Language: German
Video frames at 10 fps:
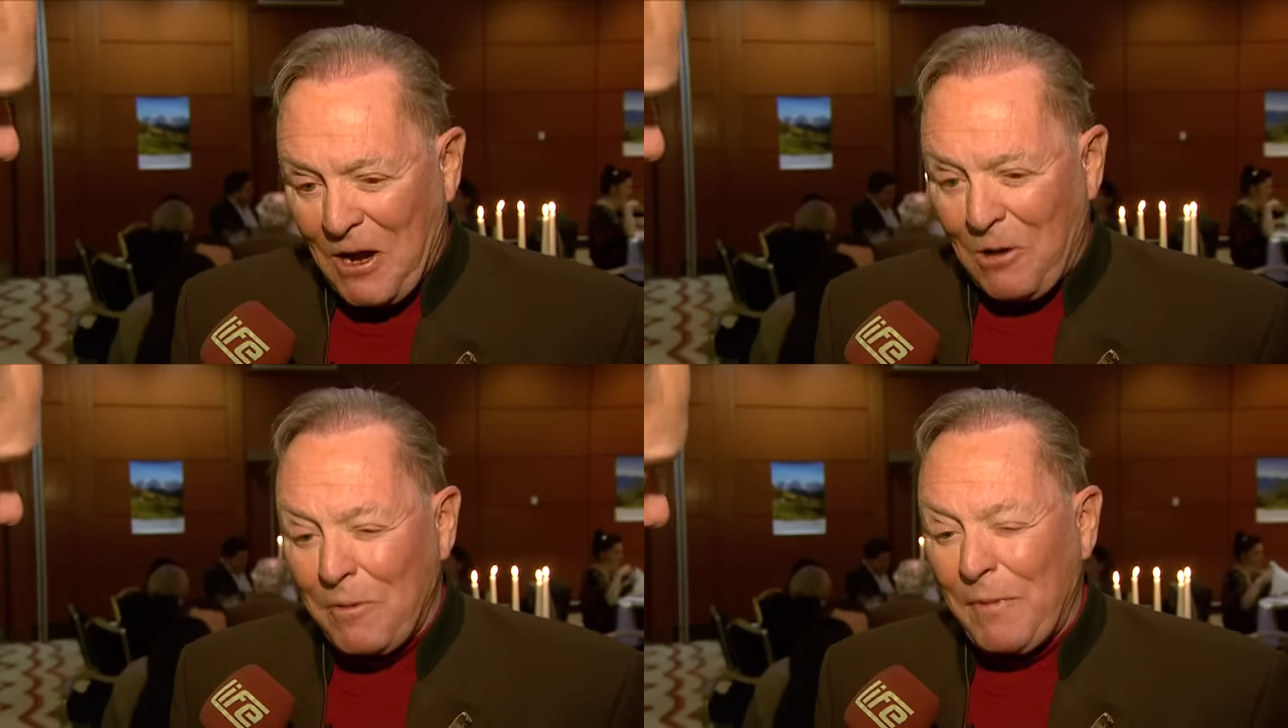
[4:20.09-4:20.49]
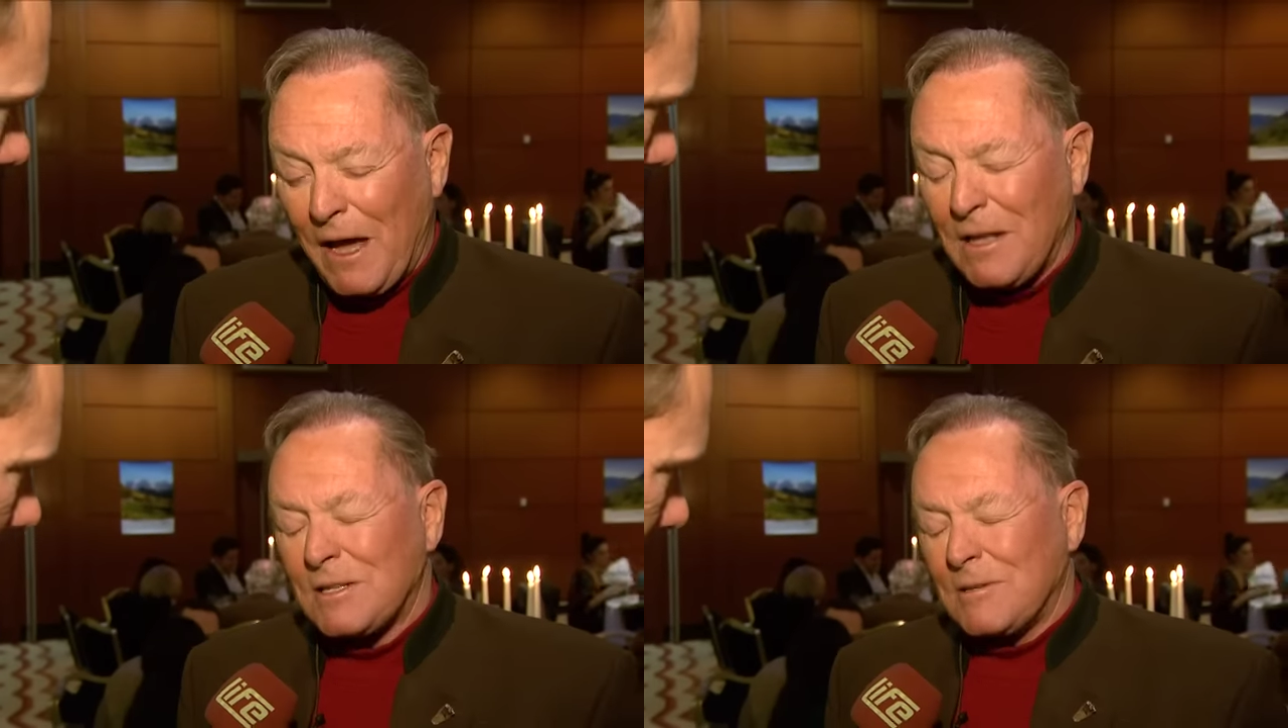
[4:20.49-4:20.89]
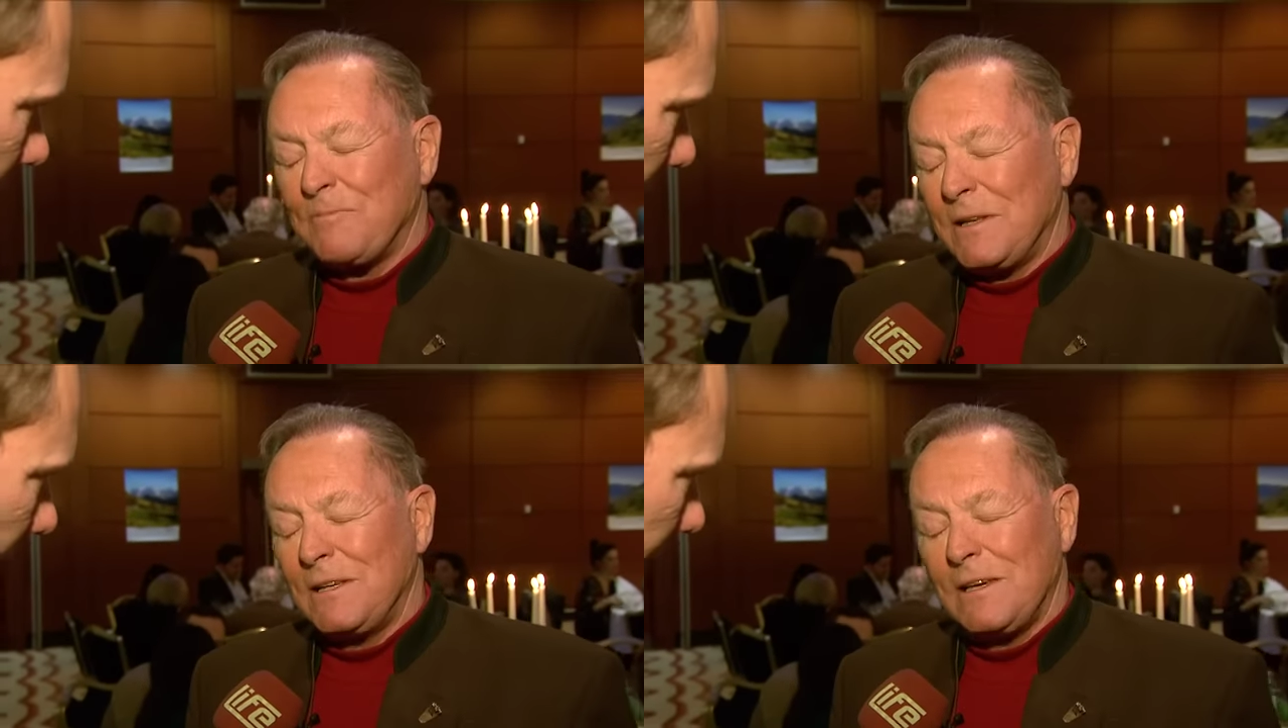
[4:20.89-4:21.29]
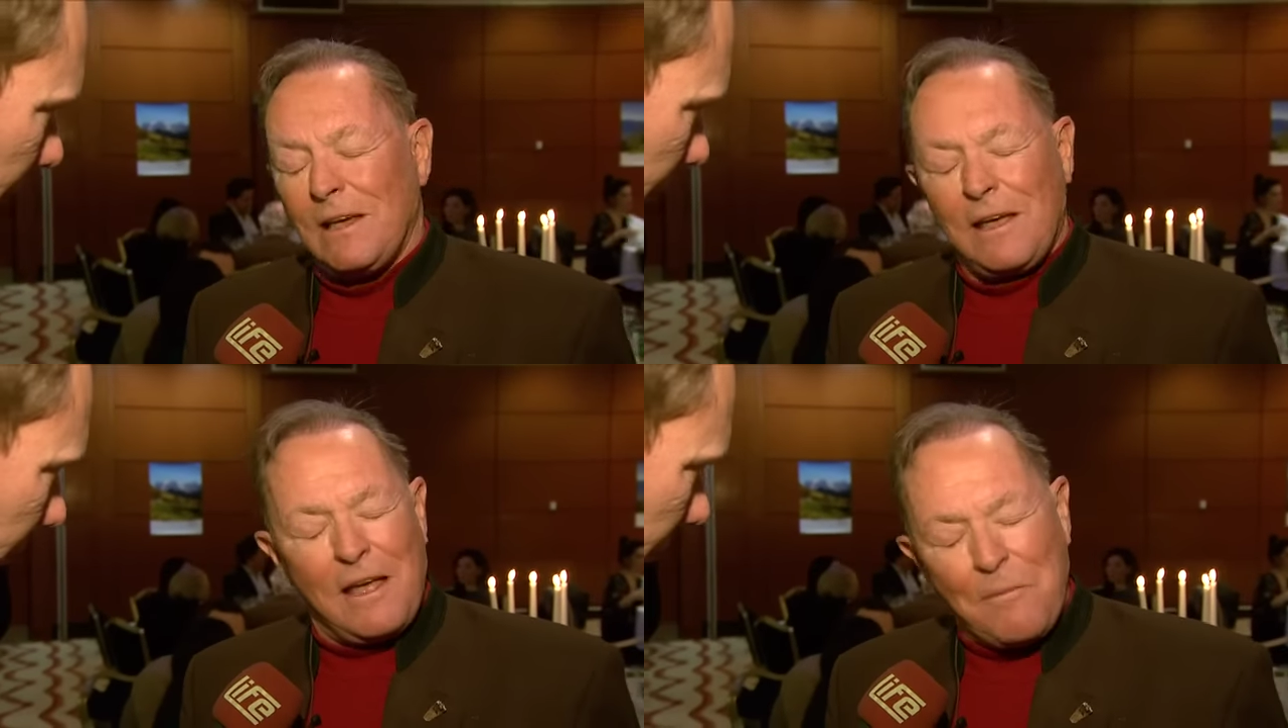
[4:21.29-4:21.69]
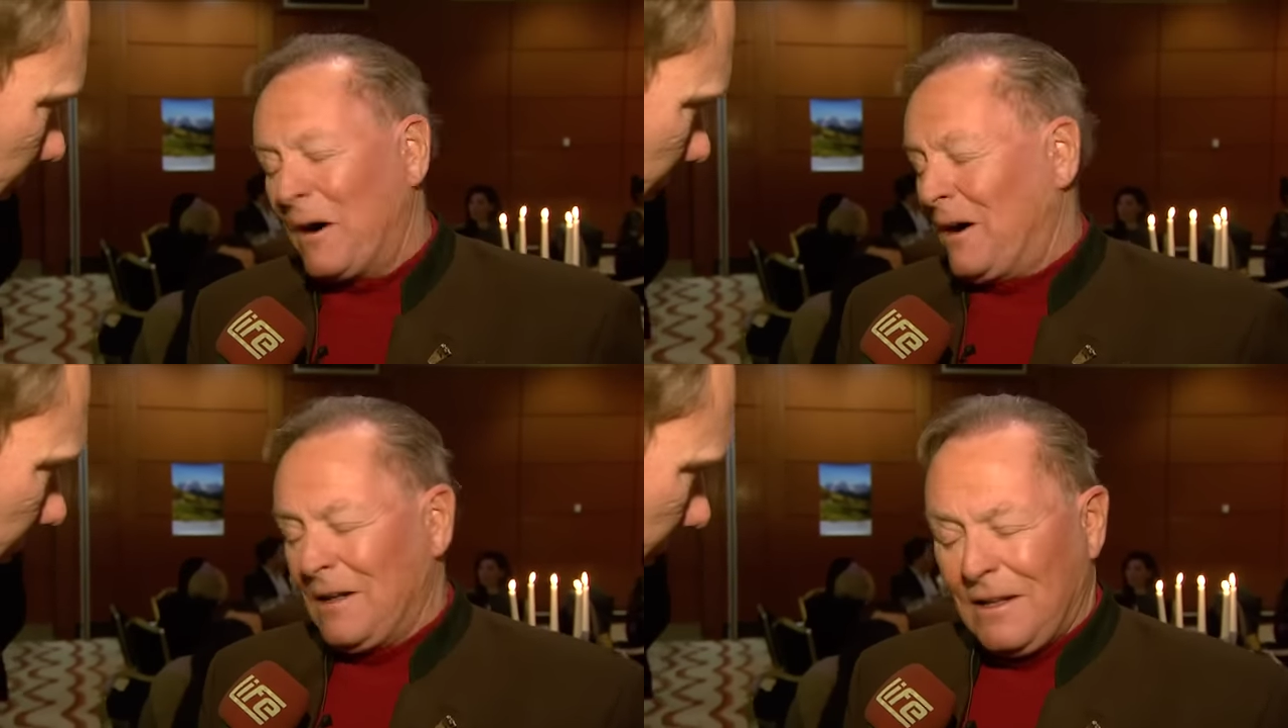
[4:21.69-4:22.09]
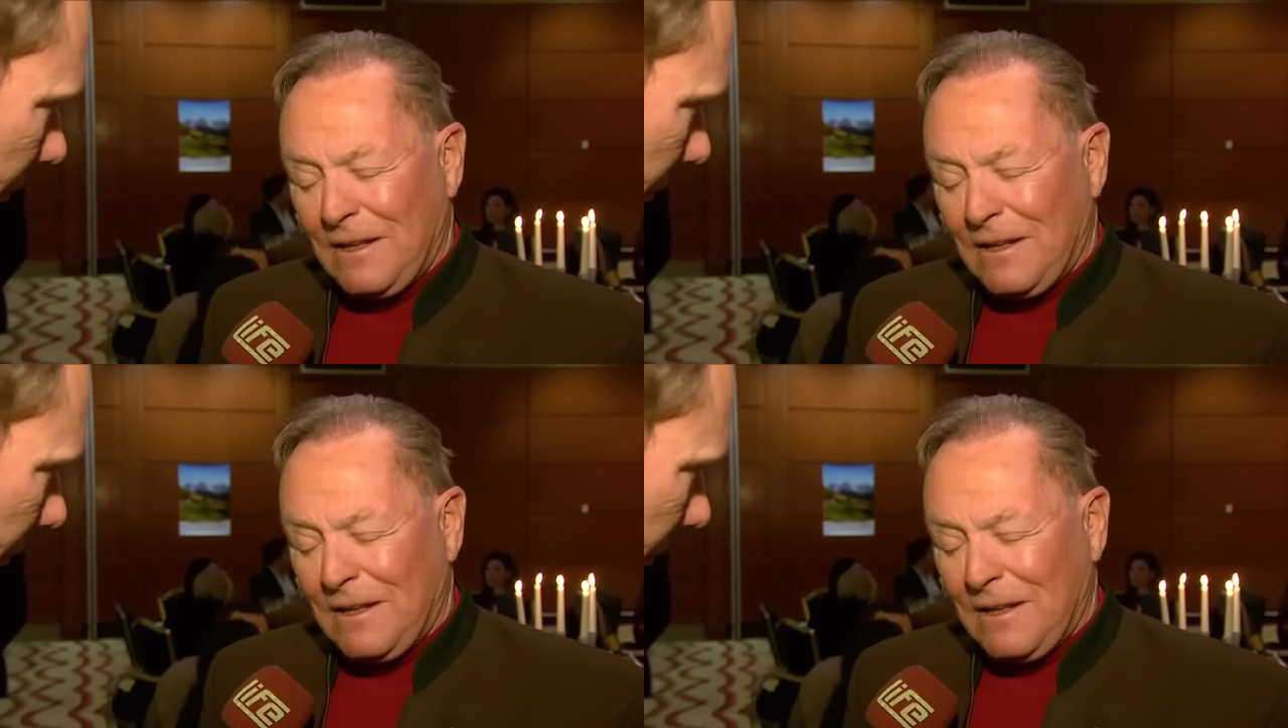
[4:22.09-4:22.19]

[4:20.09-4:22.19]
aber im Herzen bin ich immer